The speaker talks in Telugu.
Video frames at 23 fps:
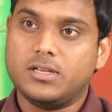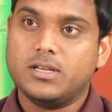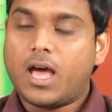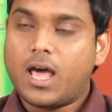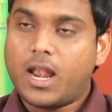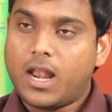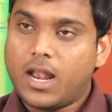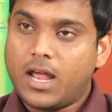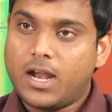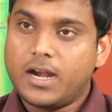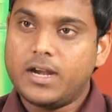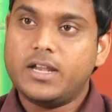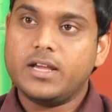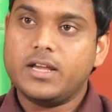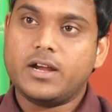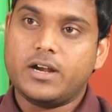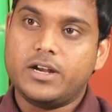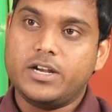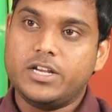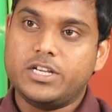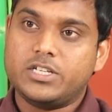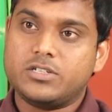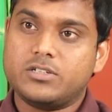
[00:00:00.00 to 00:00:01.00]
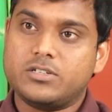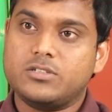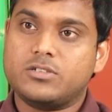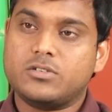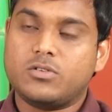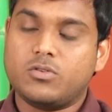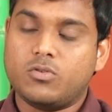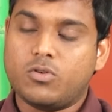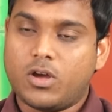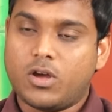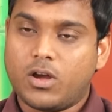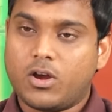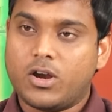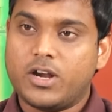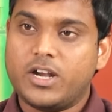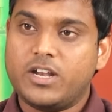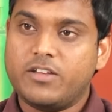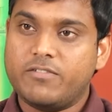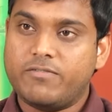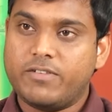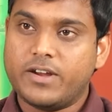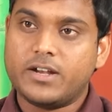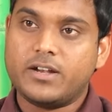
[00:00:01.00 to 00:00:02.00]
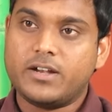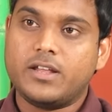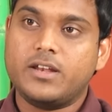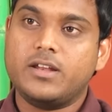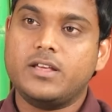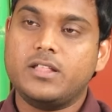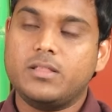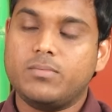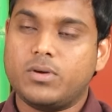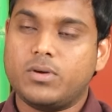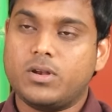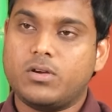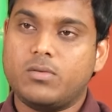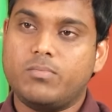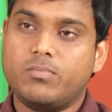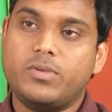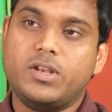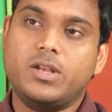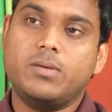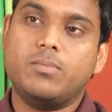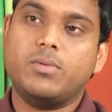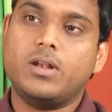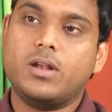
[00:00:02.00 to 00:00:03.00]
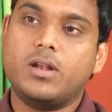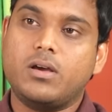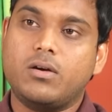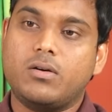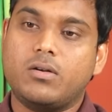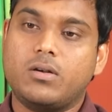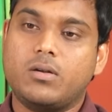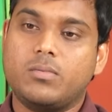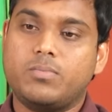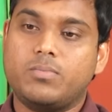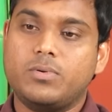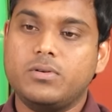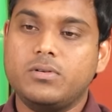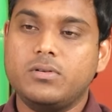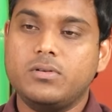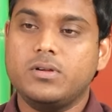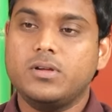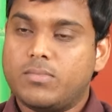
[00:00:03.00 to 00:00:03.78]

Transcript: అలాంటి కండిషన్స్లో అక్కడ డిఫెక్ట్ అనేది మనకు మినిమల్గా ఉన్నప్పుడు